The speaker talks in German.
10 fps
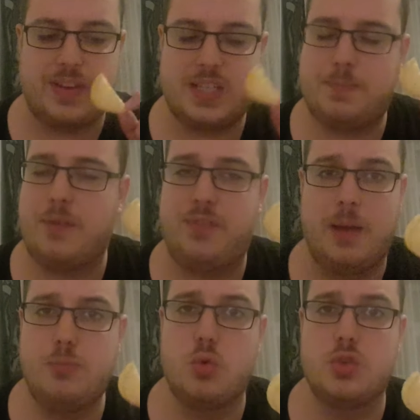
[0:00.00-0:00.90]
Was ich bei
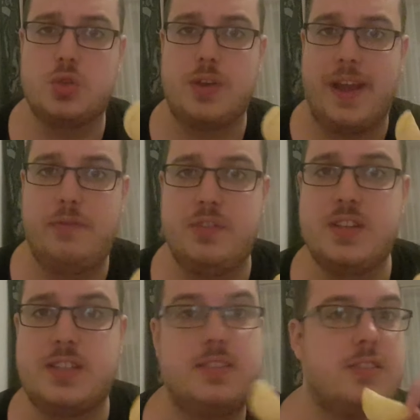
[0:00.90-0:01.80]
Flammkuchen so geil finde,
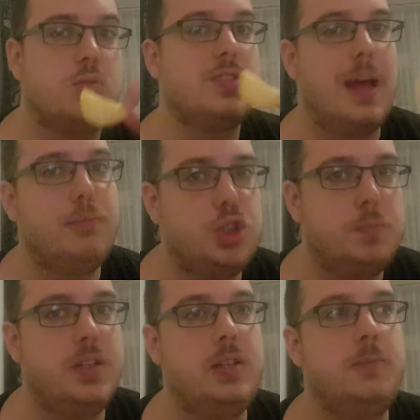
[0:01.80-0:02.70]
ist dieses
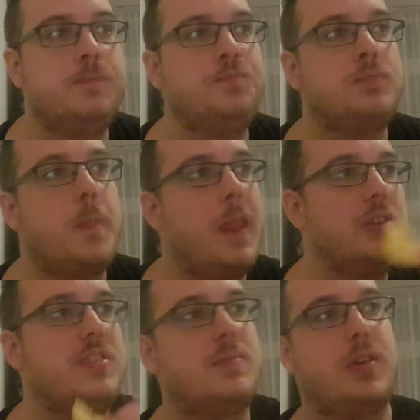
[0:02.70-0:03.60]
Zusammenspiel
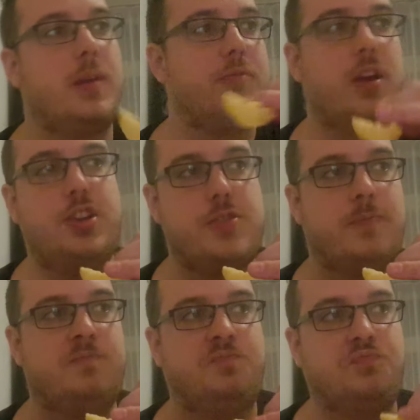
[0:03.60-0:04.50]
aus diesem Creme Fraiche
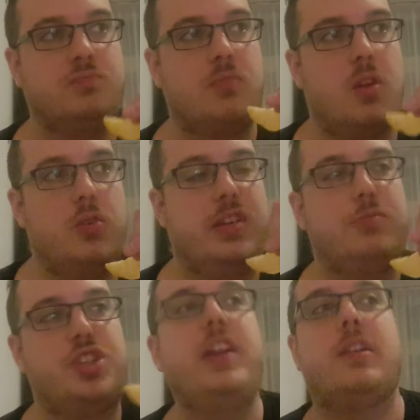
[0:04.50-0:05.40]
und dem
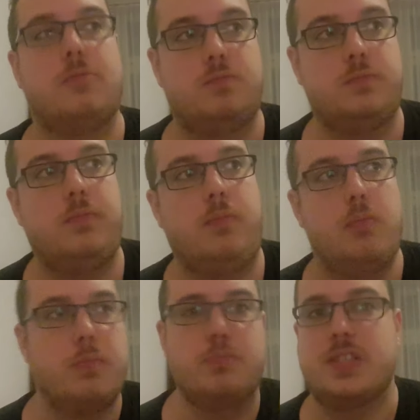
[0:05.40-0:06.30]
Schinken
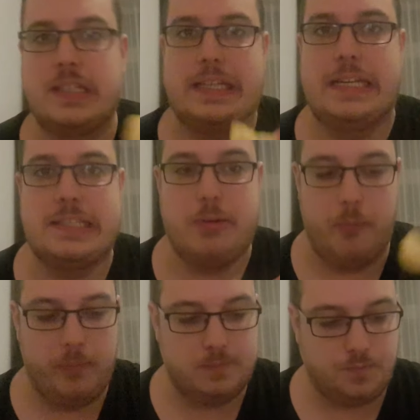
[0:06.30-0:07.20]
mit ein bisschen Käse.
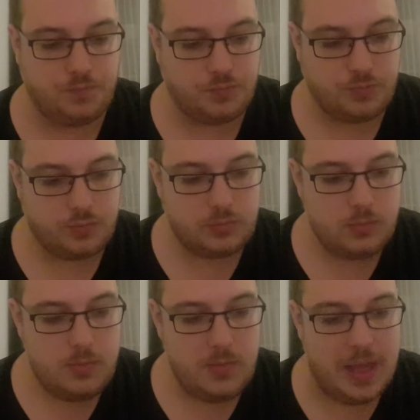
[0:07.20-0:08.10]

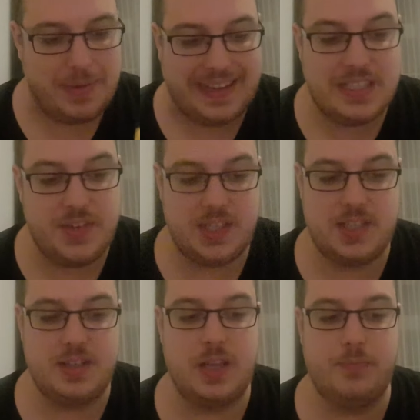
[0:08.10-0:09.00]
Aber ganz wichtig
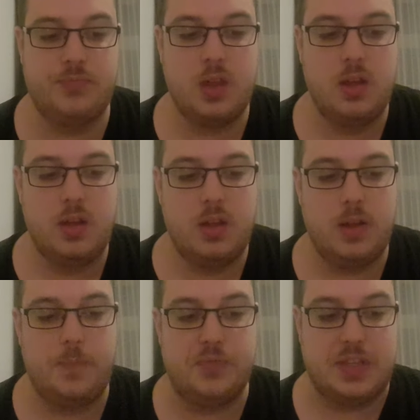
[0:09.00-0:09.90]
sind eben
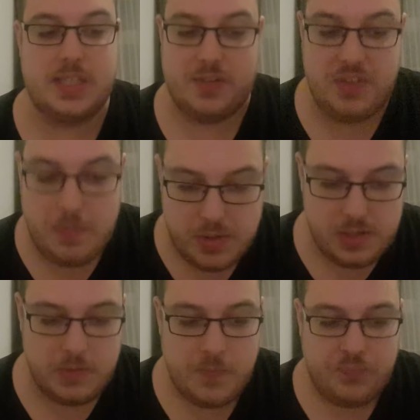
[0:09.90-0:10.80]
ähm, die
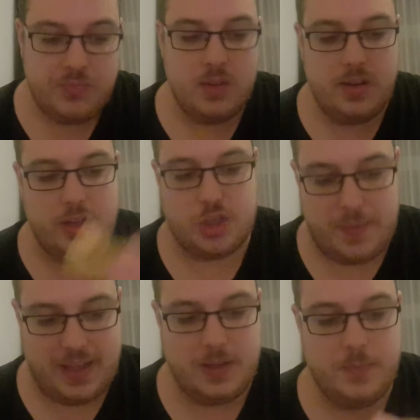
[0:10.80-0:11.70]
Zwiebeln, der
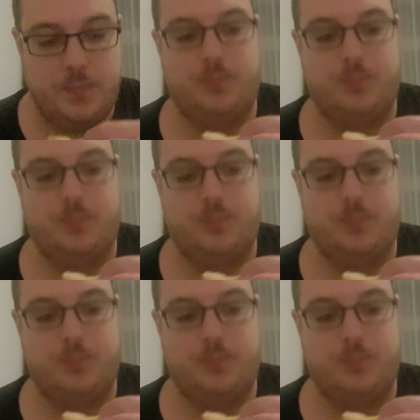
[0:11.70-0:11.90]
Speck